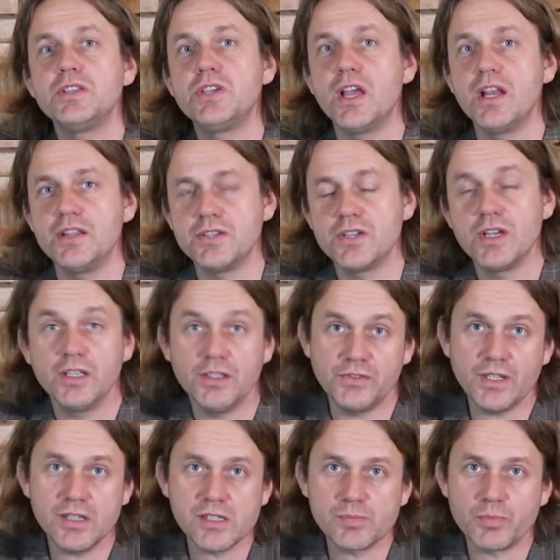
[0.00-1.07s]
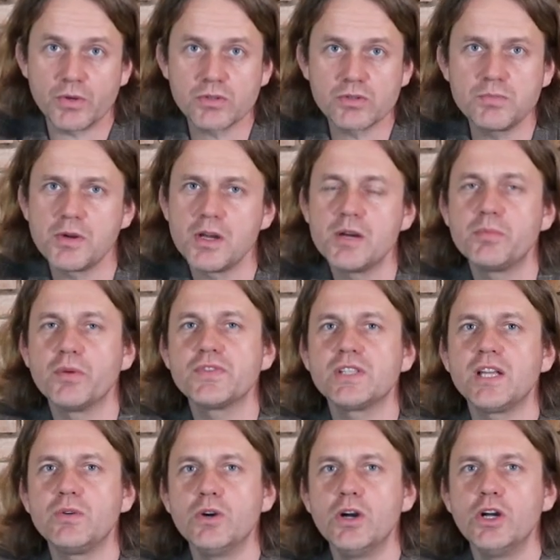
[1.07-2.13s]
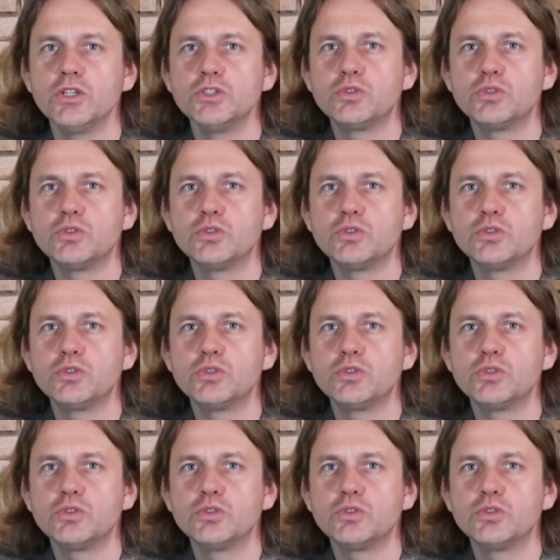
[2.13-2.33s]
dzielić i w ten sposób powstało